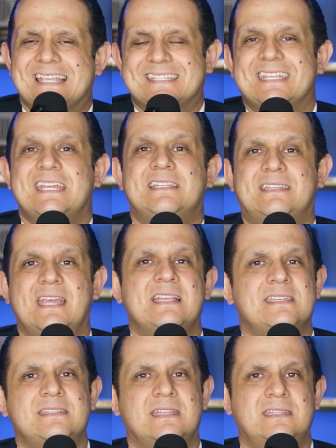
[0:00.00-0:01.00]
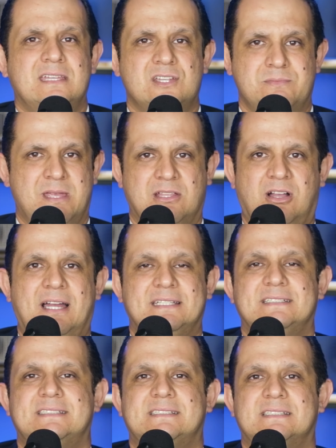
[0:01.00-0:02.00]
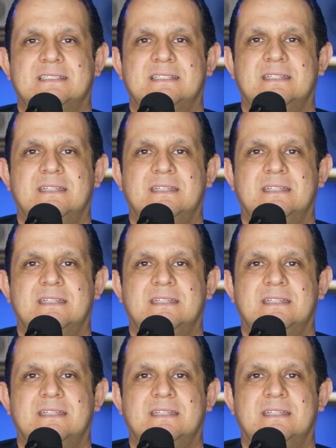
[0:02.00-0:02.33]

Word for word: a certeza de dias melhores